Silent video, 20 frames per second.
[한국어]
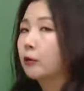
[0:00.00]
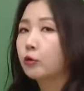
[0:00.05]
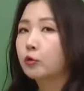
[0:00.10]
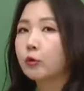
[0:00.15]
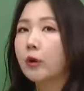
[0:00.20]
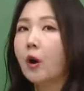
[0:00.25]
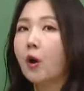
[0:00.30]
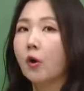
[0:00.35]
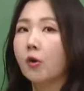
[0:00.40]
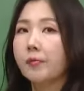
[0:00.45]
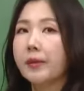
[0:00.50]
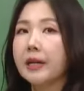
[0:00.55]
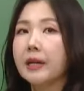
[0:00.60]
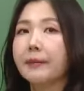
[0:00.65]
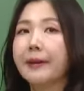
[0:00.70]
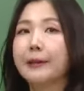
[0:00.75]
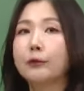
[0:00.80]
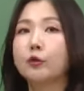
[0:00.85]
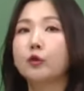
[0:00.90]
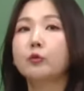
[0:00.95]
누가 얼마나
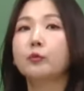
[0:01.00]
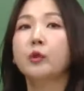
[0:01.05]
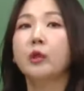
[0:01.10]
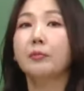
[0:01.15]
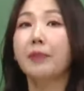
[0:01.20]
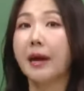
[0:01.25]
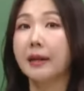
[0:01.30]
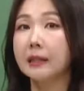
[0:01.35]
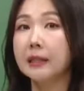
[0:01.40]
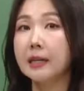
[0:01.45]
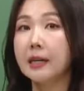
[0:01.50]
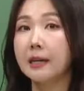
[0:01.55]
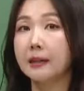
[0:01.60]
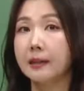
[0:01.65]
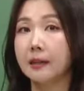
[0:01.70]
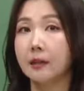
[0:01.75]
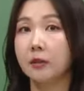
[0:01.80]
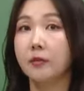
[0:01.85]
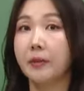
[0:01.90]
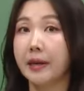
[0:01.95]
배출물이 많으냐에
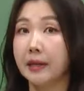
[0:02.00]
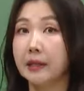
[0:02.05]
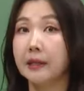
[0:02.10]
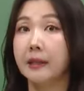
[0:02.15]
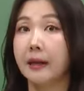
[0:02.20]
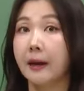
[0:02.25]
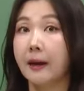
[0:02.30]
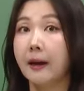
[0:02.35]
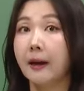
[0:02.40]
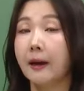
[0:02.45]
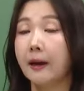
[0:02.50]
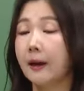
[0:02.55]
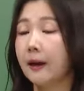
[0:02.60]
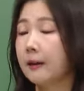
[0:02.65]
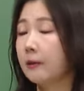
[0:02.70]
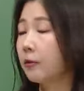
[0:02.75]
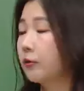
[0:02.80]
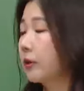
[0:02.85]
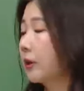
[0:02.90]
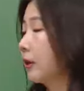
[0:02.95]
따라서 매긴다
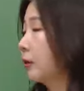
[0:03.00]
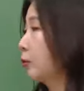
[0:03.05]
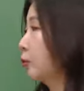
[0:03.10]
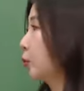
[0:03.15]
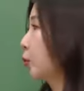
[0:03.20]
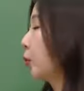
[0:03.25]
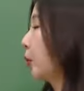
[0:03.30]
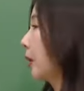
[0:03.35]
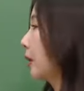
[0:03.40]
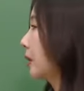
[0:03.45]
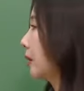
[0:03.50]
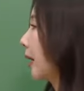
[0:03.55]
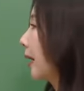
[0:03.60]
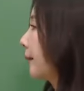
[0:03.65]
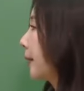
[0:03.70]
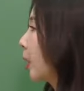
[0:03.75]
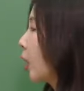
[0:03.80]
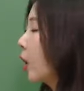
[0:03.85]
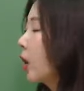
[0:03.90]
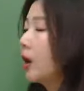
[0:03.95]
이런 얘기도 소개를
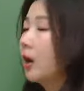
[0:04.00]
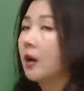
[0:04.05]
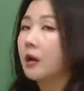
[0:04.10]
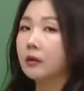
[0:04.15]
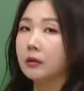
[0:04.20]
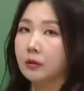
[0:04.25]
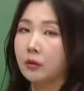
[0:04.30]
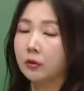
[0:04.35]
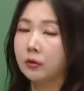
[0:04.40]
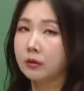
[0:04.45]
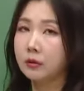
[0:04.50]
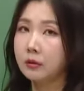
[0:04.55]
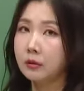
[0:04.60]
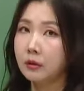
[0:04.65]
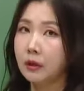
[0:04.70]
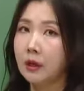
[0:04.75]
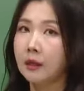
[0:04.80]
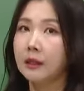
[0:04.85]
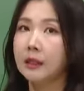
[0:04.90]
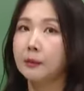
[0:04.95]
하며 그것은
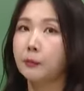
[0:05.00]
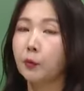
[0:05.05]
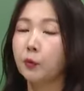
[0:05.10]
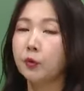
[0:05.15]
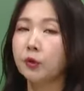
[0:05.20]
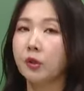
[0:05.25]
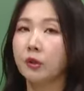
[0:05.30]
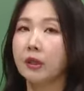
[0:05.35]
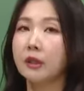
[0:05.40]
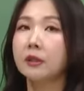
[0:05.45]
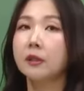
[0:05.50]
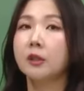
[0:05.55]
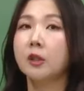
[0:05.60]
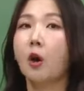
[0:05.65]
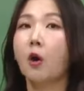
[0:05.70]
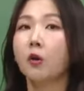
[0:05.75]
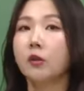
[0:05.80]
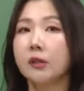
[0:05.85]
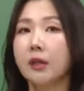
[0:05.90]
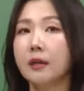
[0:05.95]
기본적인 그
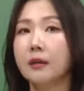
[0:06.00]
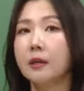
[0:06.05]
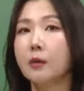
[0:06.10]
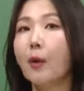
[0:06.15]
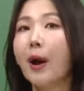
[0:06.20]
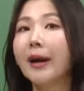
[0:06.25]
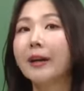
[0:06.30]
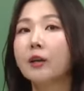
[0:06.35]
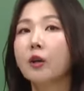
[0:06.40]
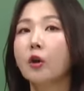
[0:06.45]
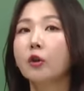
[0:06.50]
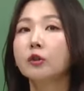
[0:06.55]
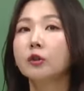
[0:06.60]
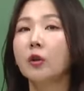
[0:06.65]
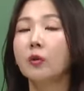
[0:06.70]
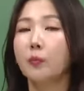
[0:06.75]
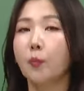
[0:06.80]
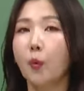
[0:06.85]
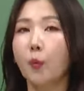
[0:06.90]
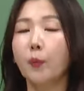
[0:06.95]
정책의
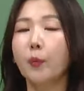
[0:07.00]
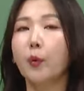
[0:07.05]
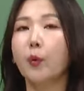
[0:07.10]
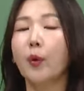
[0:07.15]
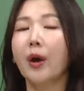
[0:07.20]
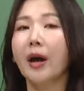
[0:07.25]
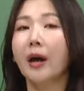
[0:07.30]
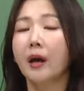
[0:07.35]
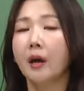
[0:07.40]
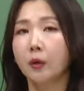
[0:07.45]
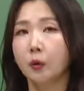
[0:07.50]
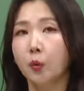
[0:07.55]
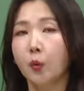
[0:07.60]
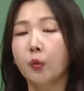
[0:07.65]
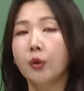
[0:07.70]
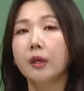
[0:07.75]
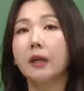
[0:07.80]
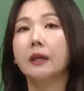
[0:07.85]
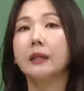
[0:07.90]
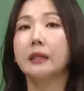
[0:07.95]
환경적 목표와
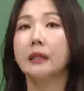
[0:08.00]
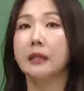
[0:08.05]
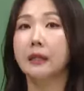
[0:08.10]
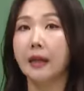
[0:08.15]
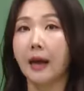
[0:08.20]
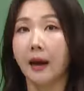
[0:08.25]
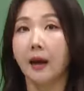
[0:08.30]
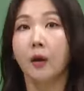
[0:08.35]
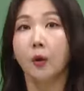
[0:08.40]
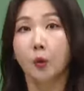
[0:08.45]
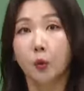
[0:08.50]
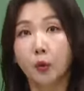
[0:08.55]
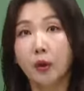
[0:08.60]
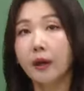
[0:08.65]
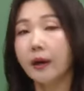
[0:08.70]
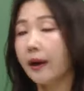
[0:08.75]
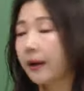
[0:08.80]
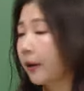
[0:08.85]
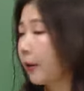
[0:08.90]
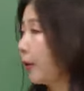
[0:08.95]
동일한 일이다
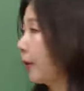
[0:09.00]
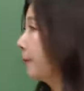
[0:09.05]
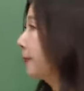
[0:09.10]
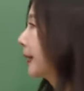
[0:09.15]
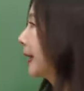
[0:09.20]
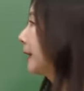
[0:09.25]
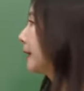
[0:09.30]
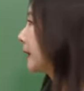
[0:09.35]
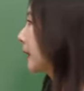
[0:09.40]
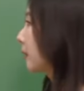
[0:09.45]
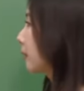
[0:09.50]
이렇게 가요. 자